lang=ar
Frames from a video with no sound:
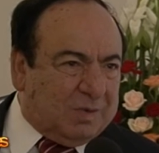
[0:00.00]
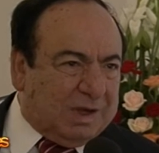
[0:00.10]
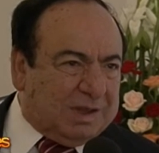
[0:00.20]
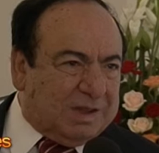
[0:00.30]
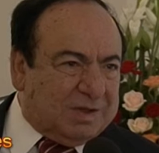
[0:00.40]

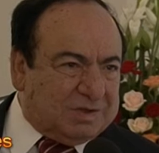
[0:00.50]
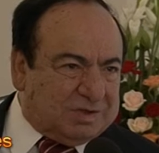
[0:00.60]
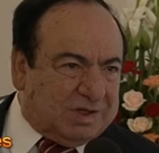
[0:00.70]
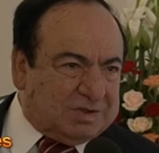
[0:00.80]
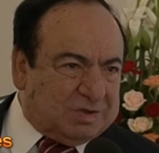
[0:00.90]
وعندي
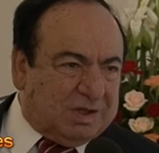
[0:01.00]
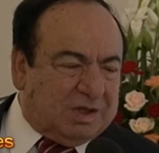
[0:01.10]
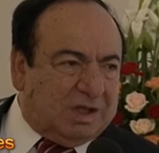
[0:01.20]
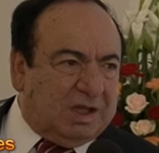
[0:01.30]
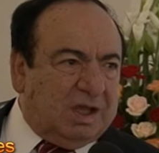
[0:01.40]
قصص
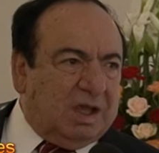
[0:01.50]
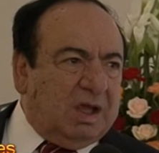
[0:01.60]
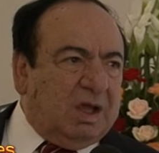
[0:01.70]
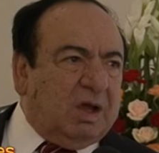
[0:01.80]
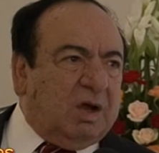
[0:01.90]
وعندي
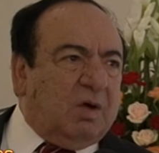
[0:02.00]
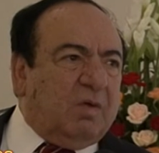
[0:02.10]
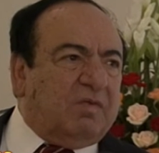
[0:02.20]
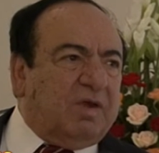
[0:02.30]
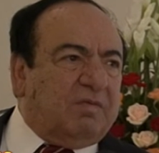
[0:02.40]

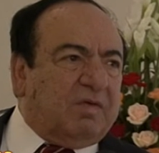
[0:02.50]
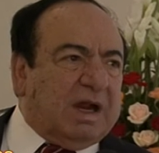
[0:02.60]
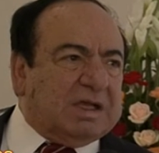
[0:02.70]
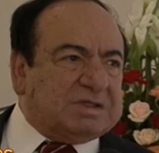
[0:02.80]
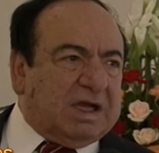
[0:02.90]
وفي
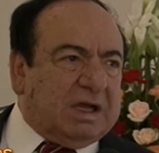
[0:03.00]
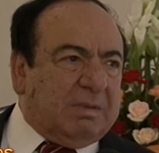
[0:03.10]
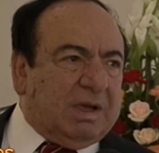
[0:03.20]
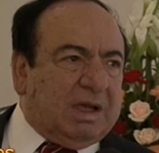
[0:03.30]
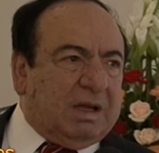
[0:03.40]
فرنسا
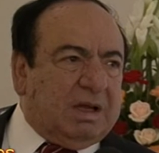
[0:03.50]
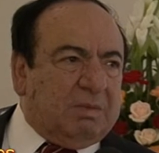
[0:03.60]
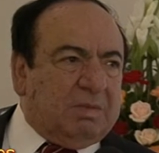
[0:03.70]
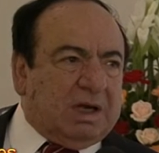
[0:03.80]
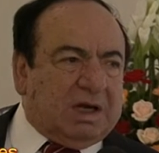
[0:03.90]
كمان
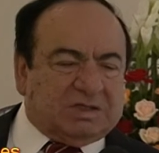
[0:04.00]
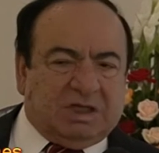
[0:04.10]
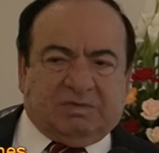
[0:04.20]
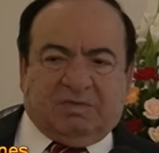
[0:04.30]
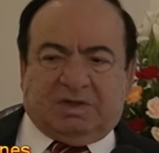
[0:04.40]
مرة
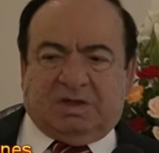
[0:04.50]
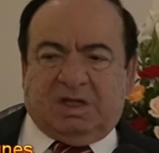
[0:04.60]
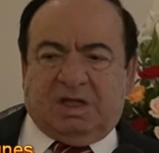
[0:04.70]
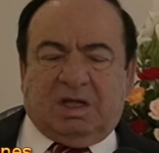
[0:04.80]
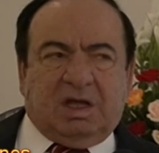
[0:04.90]
صدفت
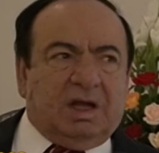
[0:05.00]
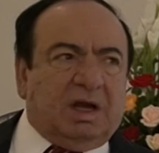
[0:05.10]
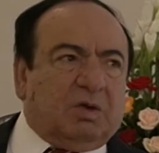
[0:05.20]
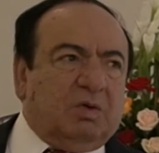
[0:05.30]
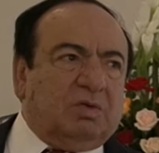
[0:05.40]
أنا
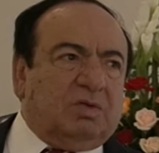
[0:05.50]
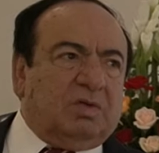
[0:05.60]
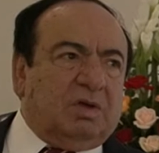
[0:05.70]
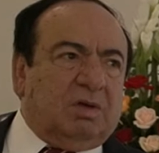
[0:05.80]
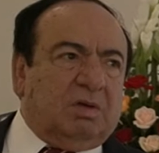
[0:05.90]
كنت
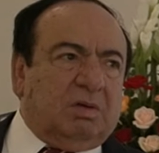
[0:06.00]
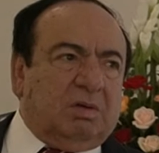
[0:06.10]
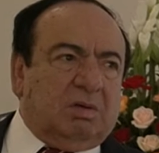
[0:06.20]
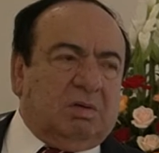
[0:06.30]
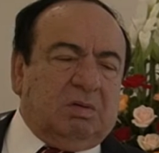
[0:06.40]
آه،
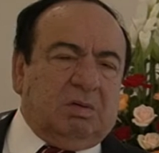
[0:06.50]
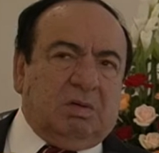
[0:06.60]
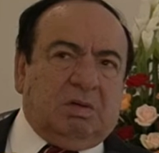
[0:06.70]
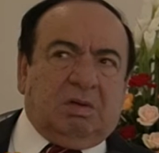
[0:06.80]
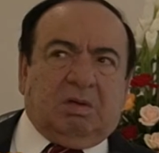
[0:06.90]

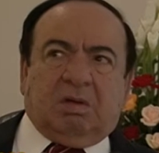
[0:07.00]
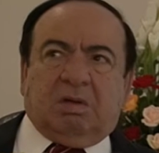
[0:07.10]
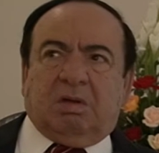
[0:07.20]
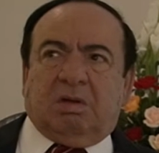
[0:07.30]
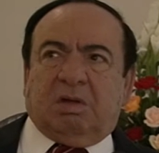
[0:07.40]

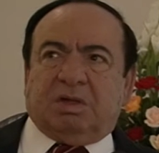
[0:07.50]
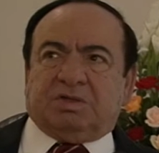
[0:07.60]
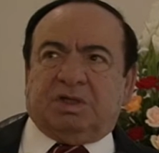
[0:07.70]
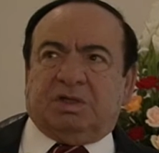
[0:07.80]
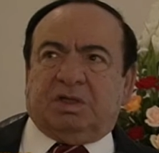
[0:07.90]
آه،
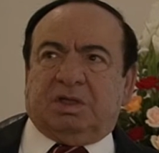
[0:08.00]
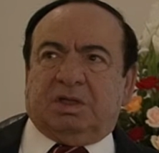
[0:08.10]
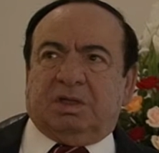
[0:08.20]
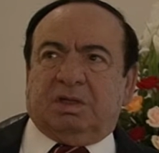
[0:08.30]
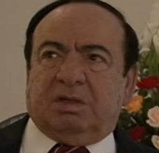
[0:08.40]
سيدي
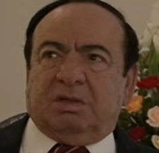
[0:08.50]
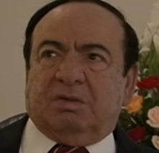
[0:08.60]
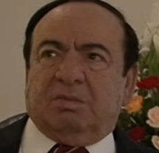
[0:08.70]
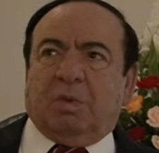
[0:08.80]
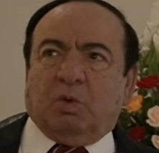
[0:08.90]

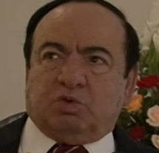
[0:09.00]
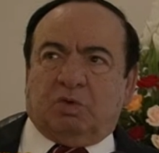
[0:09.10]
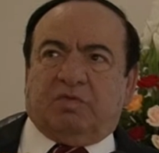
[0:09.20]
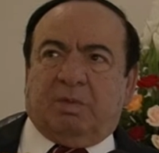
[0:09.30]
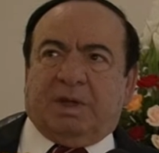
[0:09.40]
آه، موجود
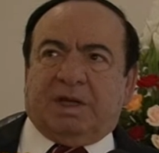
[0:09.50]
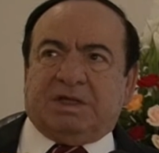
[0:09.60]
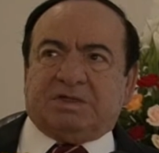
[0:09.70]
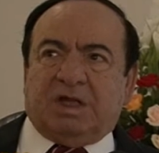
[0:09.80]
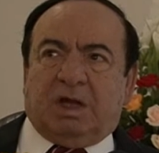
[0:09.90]
في
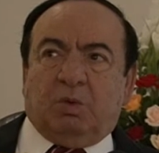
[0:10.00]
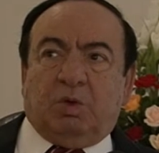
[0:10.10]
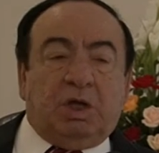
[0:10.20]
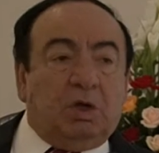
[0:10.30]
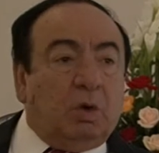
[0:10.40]
باريس قالوا
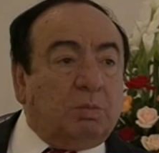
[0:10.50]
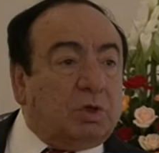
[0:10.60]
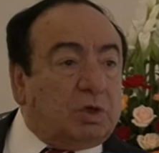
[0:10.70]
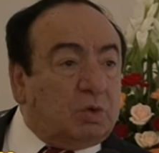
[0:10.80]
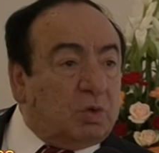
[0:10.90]
لي اليوم
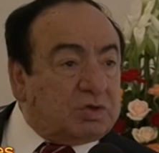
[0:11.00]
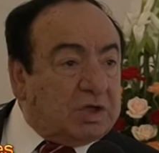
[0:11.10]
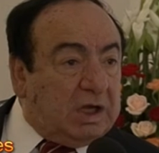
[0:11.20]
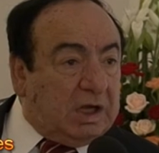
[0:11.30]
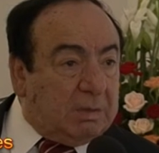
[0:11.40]
دكتور
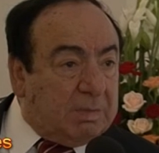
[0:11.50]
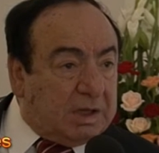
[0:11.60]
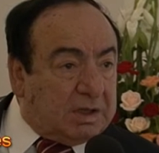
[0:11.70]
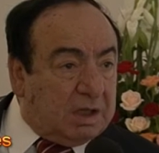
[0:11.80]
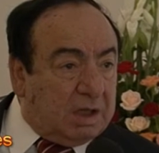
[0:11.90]
صالح
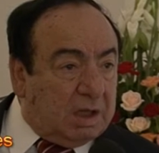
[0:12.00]
المهدي